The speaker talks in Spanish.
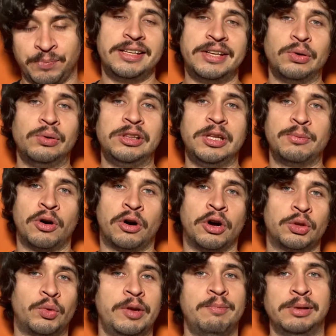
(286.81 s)
En este último,
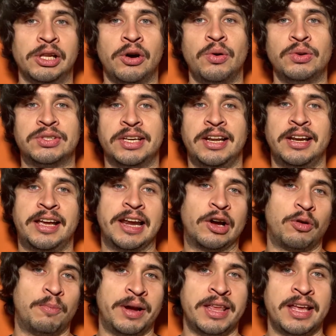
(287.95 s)
Hot Wind Blows, en el
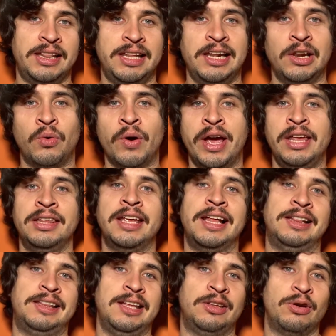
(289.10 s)
que le acompaña Lil Wayne,
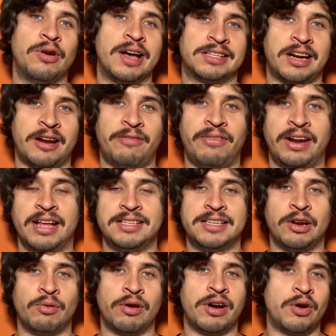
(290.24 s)
el título hace
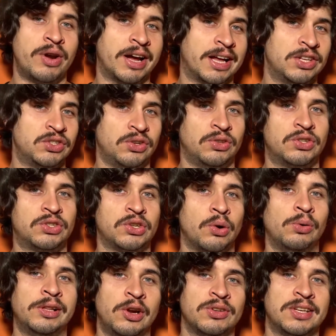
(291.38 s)
referencia luego a una canción
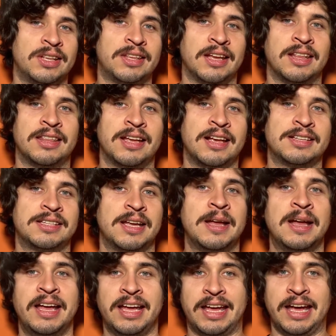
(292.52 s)
soul de los
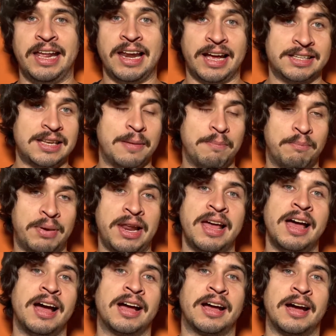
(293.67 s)
70s, que es la que se
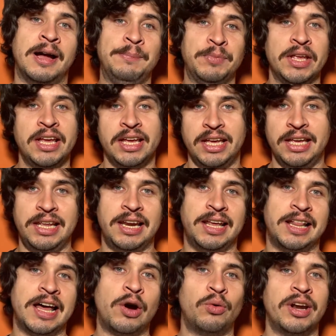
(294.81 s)
samplea acá y
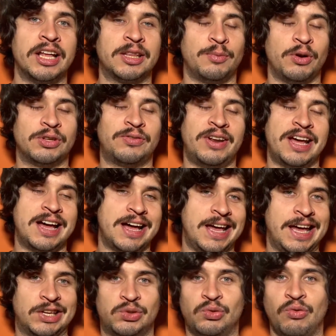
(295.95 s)
le da una
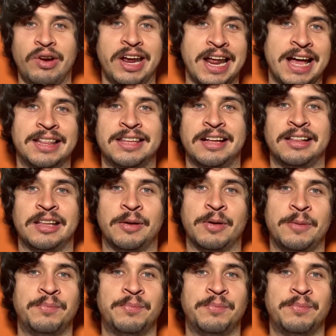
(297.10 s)
atmósfera exuberante al